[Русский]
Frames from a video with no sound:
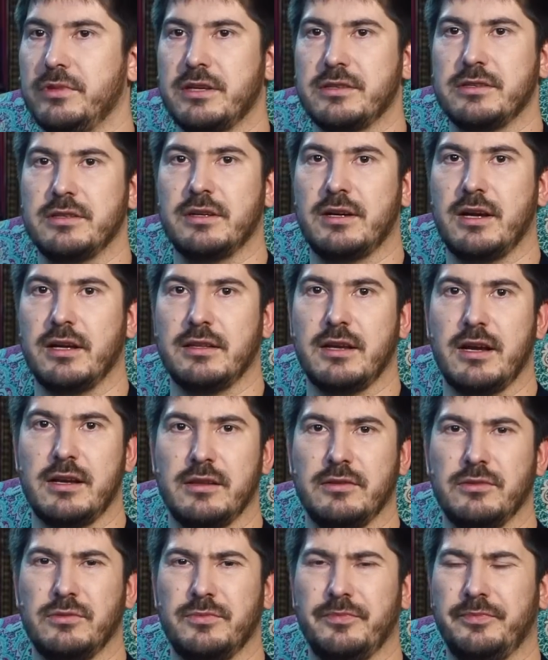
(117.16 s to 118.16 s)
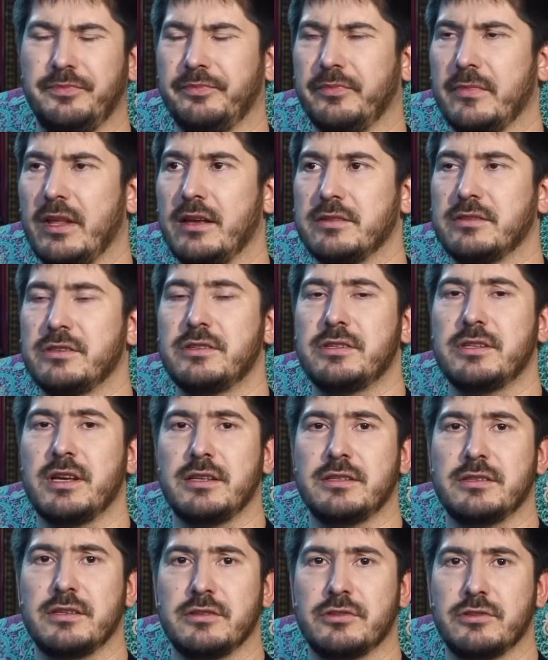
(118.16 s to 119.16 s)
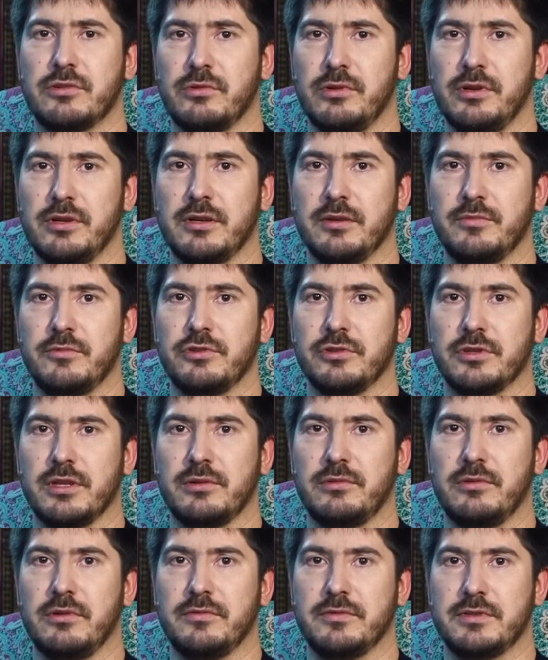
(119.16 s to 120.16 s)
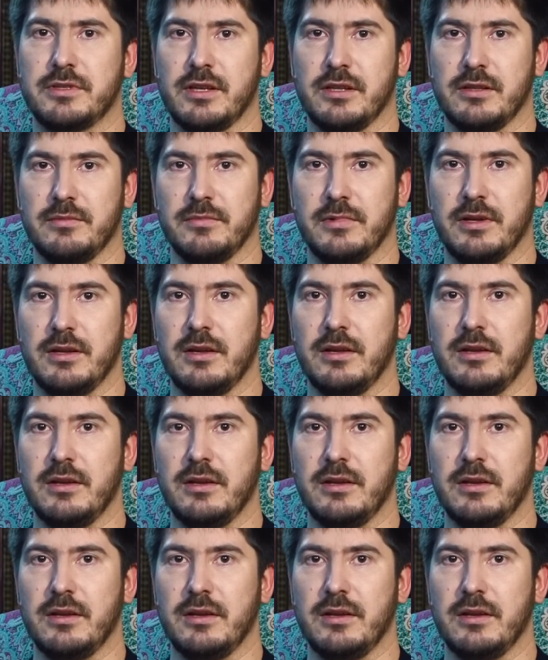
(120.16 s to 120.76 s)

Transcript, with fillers: нас на канале, ну, ассоциация с роликом «Что такое в целом?»,